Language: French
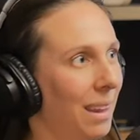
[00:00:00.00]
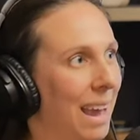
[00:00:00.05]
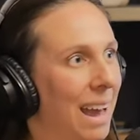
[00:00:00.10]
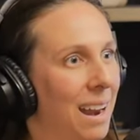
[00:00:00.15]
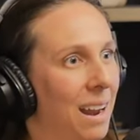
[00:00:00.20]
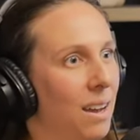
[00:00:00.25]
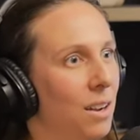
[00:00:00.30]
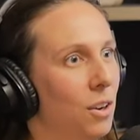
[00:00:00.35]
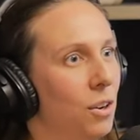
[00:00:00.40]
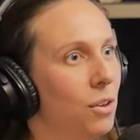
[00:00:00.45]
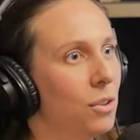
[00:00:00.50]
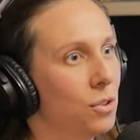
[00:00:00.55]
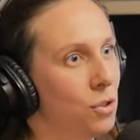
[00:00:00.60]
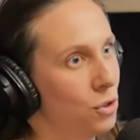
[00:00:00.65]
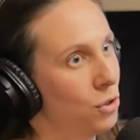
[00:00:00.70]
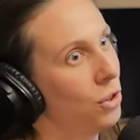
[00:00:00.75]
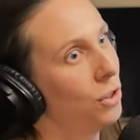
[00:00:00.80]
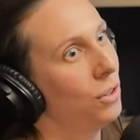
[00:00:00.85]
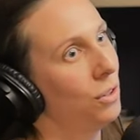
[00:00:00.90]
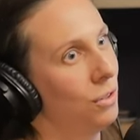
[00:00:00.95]
Alors là,
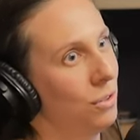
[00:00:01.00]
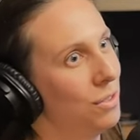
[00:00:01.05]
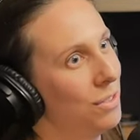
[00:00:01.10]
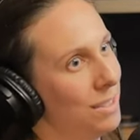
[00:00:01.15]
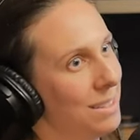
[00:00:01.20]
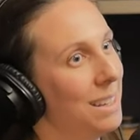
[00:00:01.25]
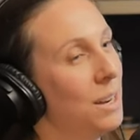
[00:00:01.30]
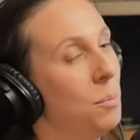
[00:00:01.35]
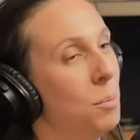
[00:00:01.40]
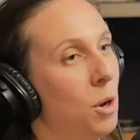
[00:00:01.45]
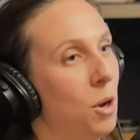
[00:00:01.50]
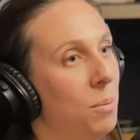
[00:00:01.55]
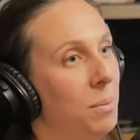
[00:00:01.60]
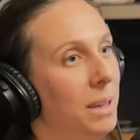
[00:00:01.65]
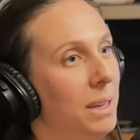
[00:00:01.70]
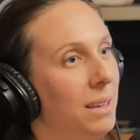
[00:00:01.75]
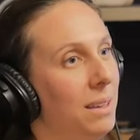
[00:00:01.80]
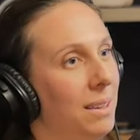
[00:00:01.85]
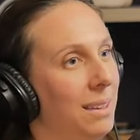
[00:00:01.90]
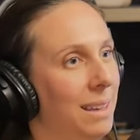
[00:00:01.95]
ça, c'est le
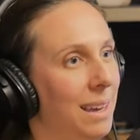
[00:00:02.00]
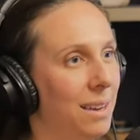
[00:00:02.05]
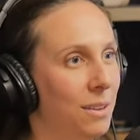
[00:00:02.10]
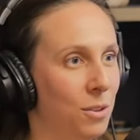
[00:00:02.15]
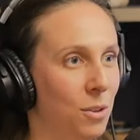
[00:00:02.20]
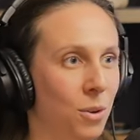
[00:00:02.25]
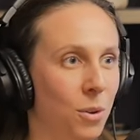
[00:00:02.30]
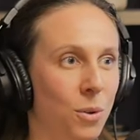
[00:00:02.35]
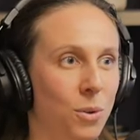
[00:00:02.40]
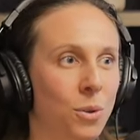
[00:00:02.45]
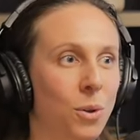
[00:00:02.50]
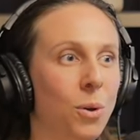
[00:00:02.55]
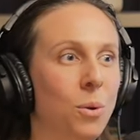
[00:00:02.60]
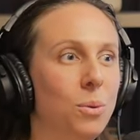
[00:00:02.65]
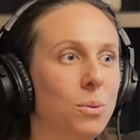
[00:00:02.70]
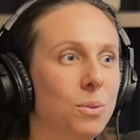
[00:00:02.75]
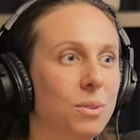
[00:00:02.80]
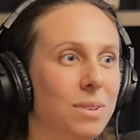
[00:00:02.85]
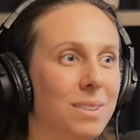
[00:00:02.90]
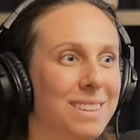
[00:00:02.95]
premier. Il y en a un
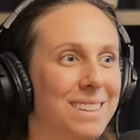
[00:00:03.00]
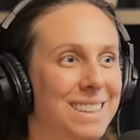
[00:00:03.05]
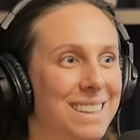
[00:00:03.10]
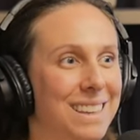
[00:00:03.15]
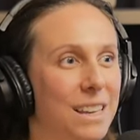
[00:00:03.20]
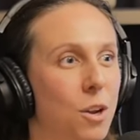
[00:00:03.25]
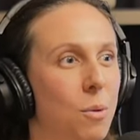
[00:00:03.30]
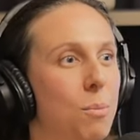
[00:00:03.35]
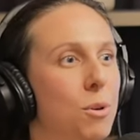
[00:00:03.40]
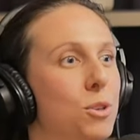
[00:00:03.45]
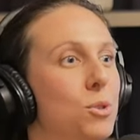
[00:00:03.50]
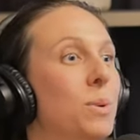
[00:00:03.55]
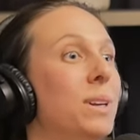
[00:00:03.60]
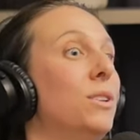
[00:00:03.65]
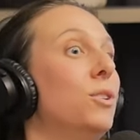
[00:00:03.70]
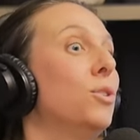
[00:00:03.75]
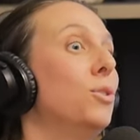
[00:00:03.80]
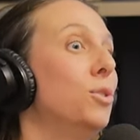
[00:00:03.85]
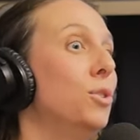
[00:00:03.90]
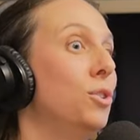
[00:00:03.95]
autre qui est le besoin
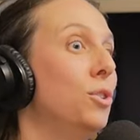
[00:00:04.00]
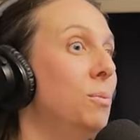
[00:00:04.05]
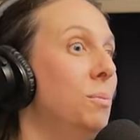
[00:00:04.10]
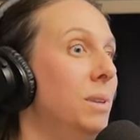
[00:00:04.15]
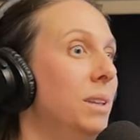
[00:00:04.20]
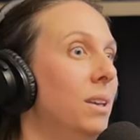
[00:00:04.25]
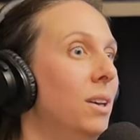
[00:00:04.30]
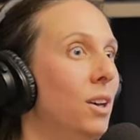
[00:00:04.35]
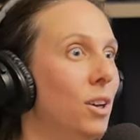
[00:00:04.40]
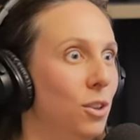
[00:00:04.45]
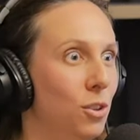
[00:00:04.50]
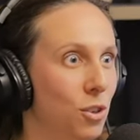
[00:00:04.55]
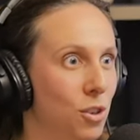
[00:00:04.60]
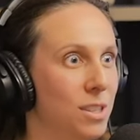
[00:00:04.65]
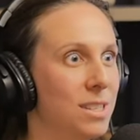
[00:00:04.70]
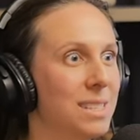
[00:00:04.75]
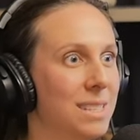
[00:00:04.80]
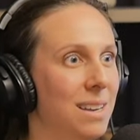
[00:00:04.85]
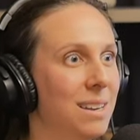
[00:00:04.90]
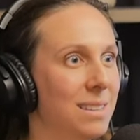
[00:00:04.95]
d'autonomie, de
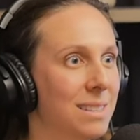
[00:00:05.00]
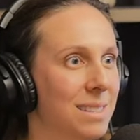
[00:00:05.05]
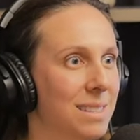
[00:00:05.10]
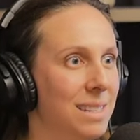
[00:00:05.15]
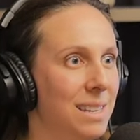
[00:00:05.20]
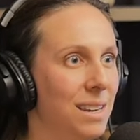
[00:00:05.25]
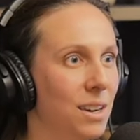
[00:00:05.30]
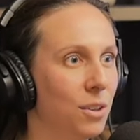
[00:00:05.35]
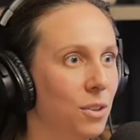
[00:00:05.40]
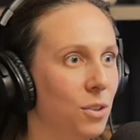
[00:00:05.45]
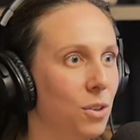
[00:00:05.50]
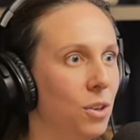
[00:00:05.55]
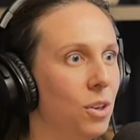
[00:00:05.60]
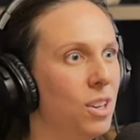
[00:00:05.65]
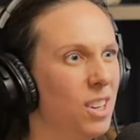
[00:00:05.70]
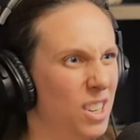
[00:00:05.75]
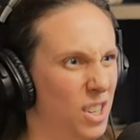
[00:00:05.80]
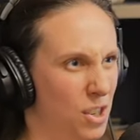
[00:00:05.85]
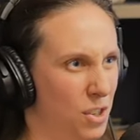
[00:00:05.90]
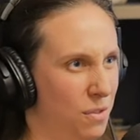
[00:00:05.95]
sentir que
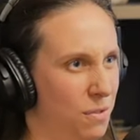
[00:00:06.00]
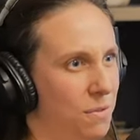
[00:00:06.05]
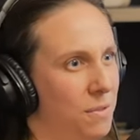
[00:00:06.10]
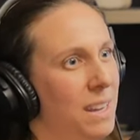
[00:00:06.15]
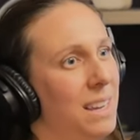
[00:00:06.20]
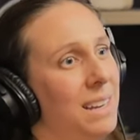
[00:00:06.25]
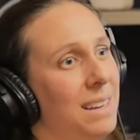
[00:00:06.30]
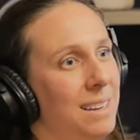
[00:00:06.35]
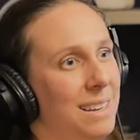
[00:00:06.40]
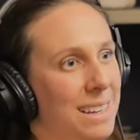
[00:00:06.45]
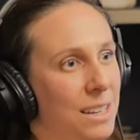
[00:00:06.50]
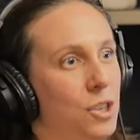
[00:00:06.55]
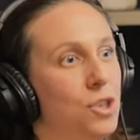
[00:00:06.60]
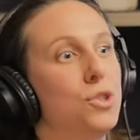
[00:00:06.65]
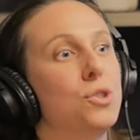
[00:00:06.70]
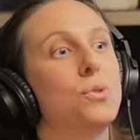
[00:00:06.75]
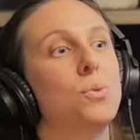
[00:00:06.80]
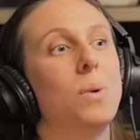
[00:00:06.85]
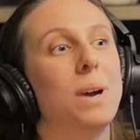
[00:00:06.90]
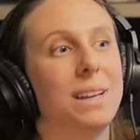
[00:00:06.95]
je fais des
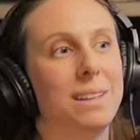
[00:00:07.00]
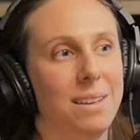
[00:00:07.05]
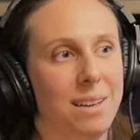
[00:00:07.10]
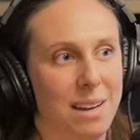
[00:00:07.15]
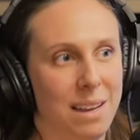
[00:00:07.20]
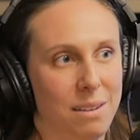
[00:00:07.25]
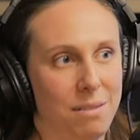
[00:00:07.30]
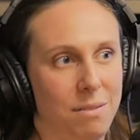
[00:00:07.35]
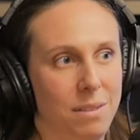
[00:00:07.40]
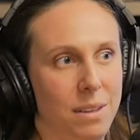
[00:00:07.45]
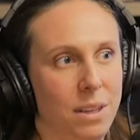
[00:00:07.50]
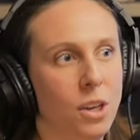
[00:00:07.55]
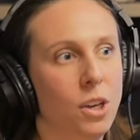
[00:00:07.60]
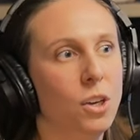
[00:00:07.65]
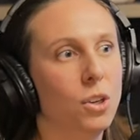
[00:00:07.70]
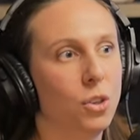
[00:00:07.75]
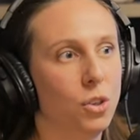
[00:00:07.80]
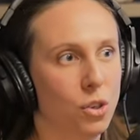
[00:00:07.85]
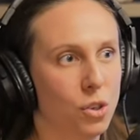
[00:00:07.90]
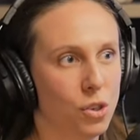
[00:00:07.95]
choix dans la vie,
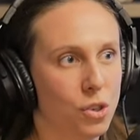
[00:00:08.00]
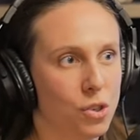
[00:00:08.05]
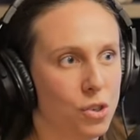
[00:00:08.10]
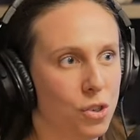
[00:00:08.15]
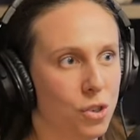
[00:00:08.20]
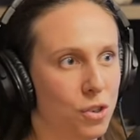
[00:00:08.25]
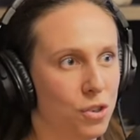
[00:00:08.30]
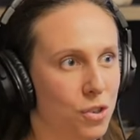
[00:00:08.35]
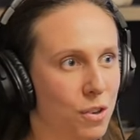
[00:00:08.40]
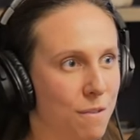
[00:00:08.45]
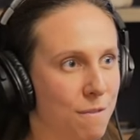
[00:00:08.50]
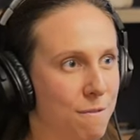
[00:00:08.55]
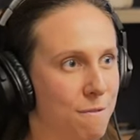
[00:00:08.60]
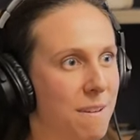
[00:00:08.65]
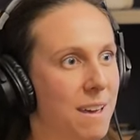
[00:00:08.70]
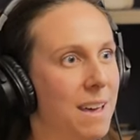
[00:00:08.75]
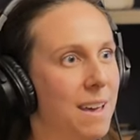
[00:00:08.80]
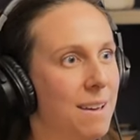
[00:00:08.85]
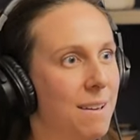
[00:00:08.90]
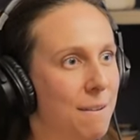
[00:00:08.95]
que je,
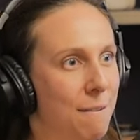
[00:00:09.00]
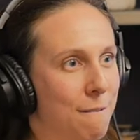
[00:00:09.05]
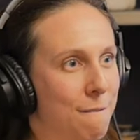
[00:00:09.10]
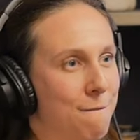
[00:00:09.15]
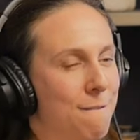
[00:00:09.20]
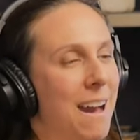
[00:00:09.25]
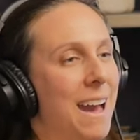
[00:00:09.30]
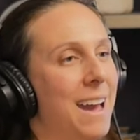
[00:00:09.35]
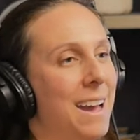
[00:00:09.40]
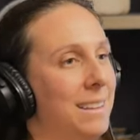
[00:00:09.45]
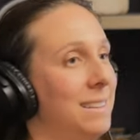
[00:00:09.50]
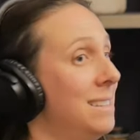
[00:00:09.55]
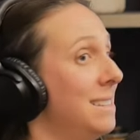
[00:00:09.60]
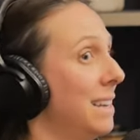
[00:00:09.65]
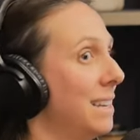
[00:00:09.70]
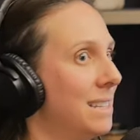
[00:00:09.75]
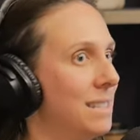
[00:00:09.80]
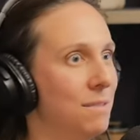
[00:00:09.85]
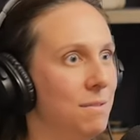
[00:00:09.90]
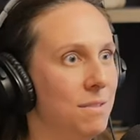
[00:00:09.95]
vais vers des
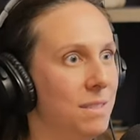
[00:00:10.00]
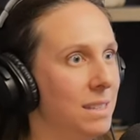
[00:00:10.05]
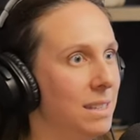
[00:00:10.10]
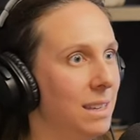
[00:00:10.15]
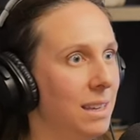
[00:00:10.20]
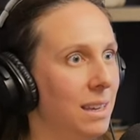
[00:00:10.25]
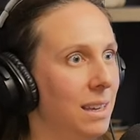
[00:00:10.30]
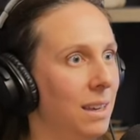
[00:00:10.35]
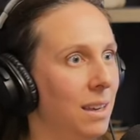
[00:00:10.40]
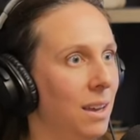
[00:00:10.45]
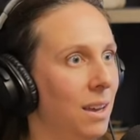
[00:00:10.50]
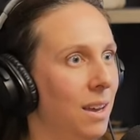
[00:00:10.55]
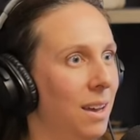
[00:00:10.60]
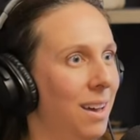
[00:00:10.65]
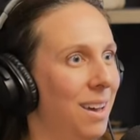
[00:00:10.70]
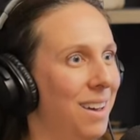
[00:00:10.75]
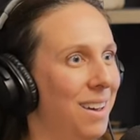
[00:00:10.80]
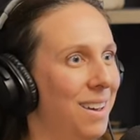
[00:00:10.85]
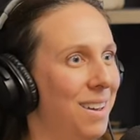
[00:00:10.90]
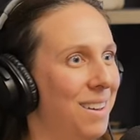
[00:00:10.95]
activités
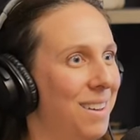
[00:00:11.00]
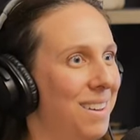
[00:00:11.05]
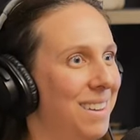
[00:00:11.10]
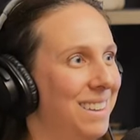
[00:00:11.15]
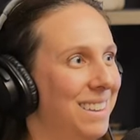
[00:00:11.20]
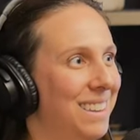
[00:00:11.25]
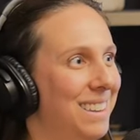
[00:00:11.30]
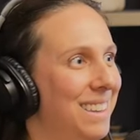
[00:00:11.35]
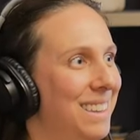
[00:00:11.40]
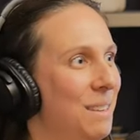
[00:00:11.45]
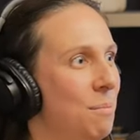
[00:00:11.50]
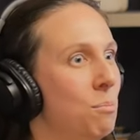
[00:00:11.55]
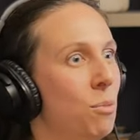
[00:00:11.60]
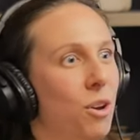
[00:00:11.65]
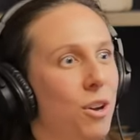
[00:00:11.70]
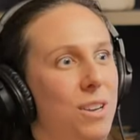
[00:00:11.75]
euh, qui me